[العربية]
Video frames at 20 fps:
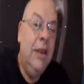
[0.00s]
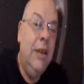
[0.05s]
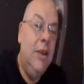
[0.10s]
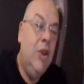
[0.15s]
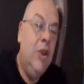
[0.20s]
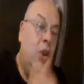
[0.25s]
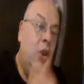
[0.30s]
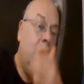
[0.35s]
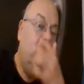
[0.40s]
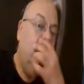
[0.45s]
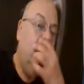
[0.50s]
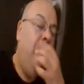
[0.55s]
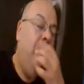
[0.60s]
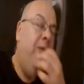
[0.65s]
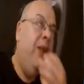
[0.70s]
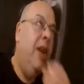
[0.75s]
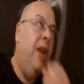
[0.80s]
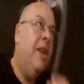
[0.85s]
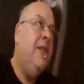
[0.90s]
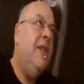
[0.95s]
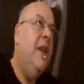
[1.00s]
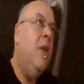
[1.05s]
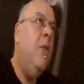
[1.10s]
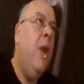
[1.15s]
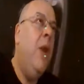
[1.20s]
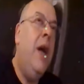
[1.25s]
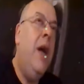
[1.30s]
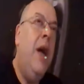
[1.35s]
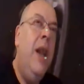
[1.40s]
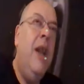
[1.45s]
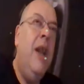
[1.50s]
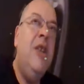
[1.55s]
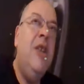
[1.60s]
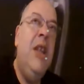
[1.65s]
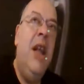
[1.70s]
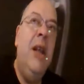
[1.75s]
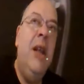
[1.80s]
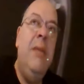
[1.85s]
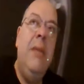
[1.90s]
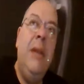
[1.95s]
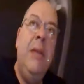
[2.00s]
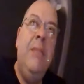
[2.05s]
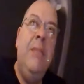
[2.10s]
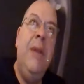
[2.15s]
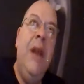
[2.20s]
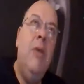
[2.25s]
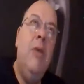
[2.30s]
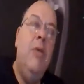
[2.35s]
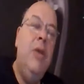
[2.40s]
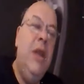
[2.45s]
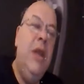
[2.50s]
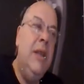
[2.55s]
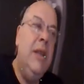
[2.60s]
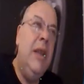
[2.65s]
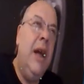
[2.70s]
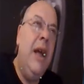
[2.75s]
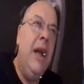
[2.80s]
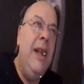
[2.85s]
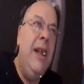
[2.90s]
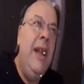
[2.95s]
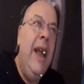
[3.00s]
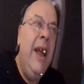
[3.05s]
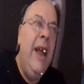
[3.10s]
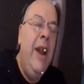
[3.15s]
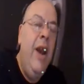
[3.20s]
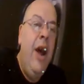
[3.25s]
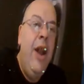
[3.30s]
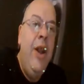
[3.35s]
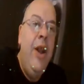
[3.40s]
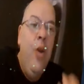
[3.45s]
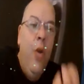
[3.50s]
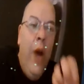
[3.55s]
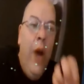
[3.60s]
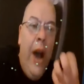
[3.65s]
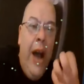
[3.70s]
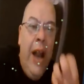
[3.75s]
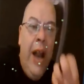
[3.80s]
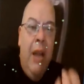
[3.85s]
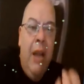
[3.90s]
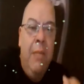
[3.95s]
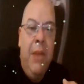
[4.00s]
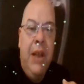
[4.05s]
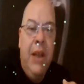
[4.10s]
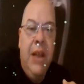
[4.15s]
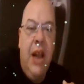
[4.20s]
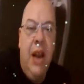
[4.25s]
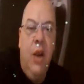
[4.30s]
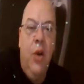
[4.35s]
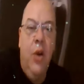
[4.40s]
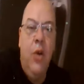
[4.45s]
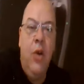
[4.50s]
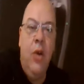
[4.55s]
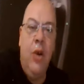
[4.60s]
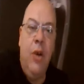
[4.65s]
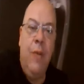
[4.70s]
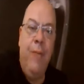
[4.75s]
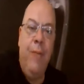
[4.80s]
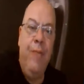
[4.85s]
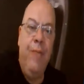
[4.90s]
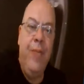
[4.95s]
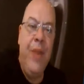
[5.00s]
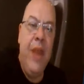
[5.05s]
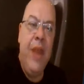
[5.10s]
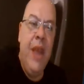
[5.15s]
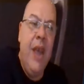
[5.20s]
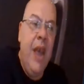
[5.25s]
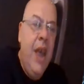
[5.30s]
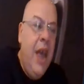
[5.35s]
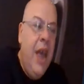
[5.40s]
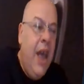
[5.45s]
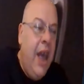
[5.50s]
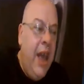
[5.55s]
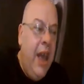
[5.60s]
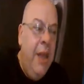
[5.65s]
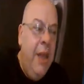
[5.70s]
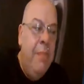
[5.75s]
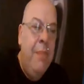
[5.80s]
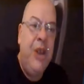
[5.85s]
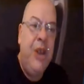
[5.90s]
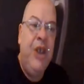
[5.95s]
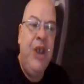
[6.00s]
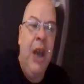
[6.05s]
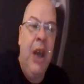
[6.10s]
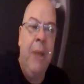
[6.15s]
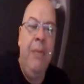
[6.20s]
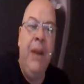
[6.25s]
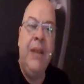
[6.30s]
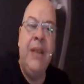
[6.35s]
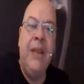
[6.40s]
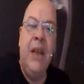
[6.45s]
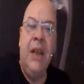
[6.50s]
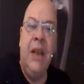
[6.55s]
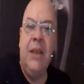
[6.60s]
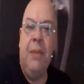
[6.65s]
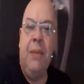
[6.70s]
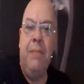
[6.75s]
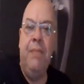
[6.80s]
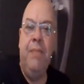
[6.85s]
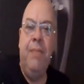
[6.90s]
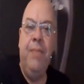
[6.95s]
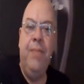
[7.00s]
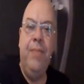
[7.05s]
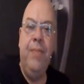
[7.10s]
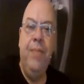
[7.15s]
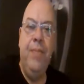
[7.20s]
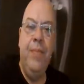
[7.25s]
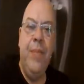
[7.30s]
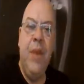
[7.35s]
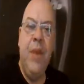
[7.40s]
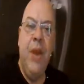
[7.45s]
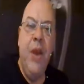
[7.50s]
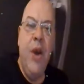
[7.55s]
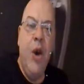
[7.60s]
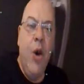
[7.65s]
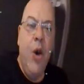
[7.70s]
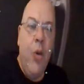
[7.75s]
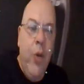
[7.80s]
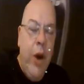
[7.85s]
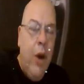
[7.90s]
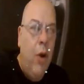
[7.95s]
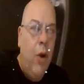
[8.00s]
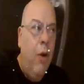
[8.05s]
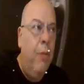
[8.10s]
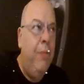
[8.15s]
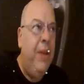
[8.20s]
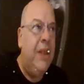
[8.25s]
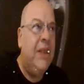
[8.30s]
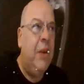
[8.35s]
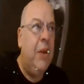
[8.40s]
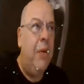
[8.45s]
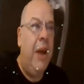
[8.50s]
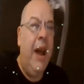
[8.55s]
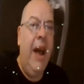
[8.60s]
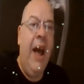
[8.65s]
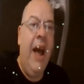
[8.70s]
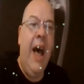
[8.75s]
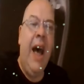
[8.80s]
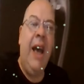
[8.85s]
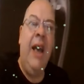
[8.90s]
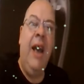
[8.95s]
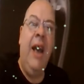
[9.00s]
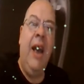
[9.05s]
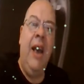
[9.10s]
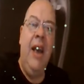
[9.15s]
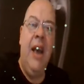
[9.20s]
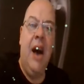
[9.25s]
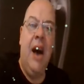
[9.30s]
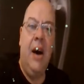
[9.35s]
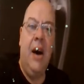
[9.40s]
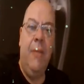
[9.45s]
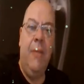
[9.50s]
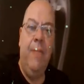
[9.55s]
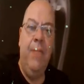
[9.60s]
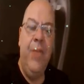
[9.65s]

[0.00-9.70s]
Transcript: دونك جو روفيان سي كوا علاش طلعنا وصلنا كو ديتا لانه حل من الحلول اما الشعب يتنظم ويقوم بثوره حقيقيه